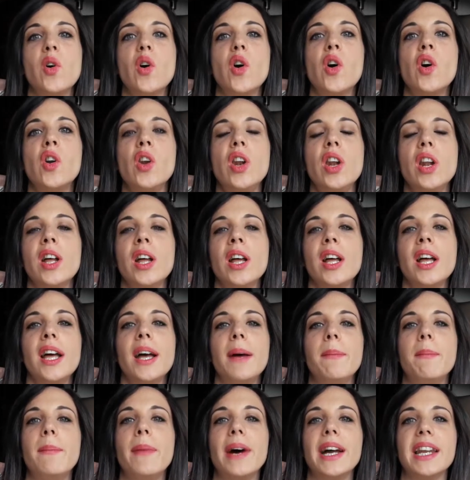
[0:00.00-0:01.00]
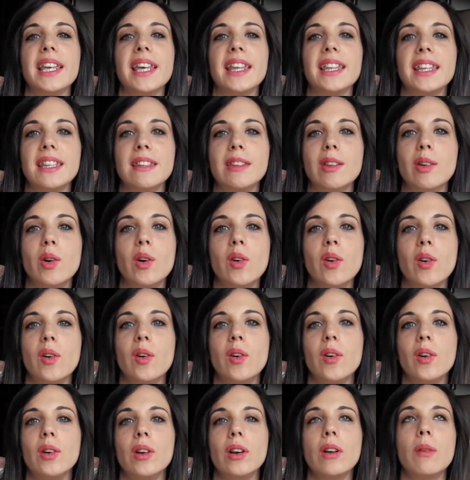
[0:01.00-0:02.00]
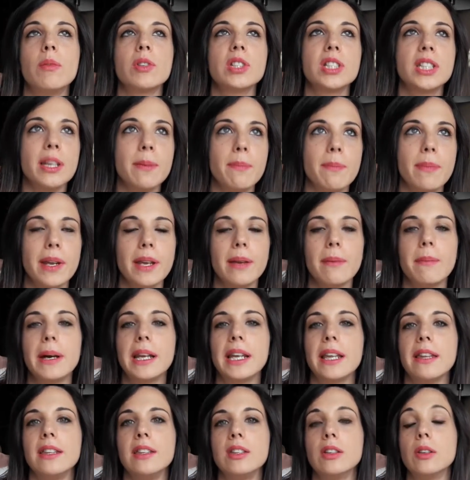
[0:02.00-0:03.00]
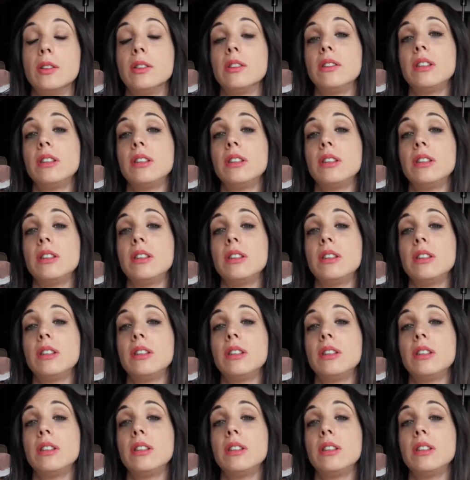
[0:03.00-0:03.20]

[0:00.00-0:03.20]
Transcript: un haul variadito, como siempre, variadito.